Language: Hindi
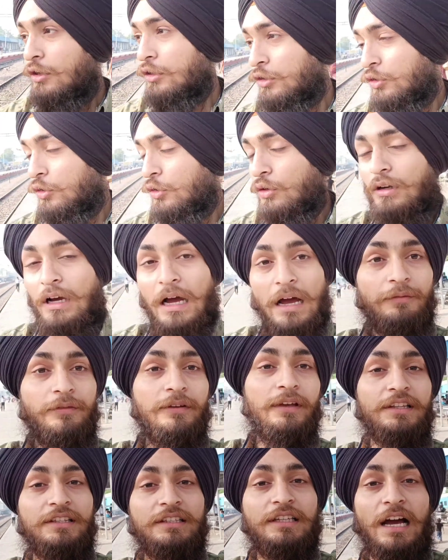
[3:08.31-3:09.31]
तो
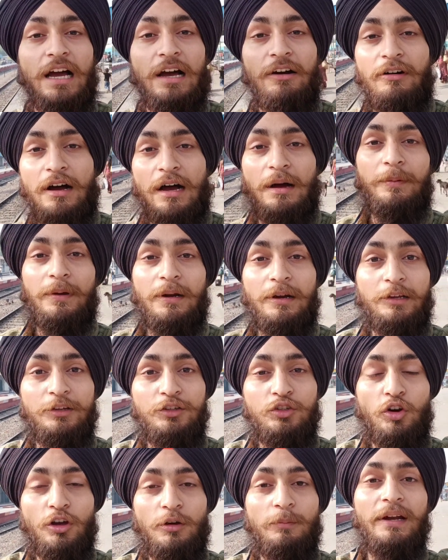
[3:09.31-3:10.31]
काफ़ी अच्छा वहाँ पर
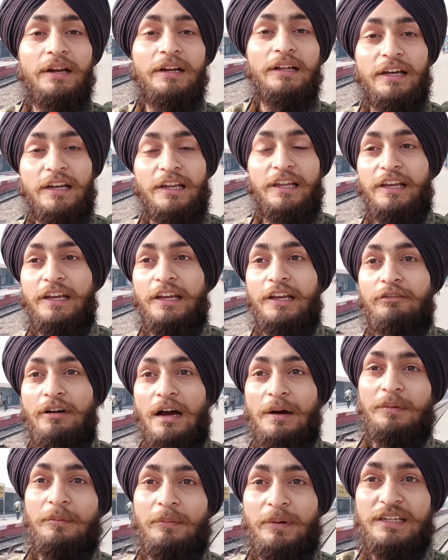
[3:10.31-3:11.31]
इंजॉयमेंट करेंगे
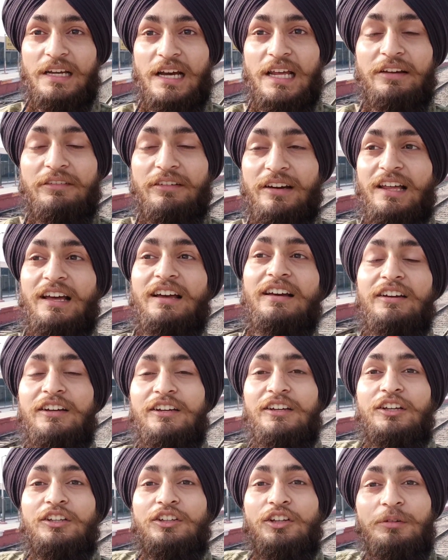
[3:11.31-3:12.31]
वहाँ पर मज़ा आने वाला है
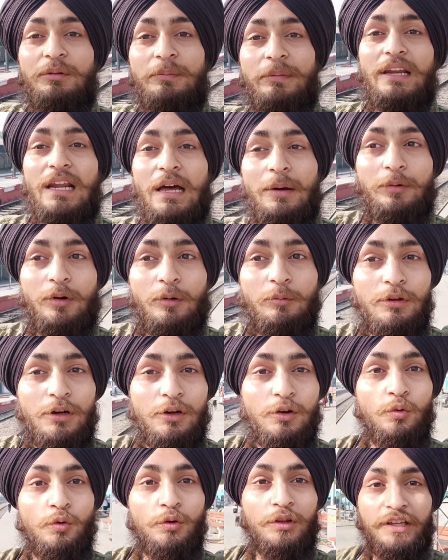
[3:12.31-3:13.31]
तो अभी मैंने आपको
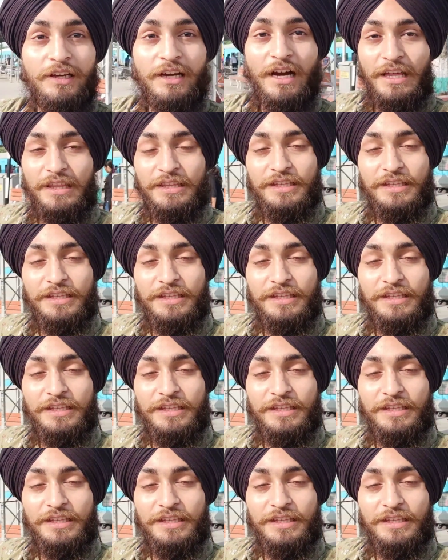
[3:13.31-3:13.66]
पूरा रूट दिखा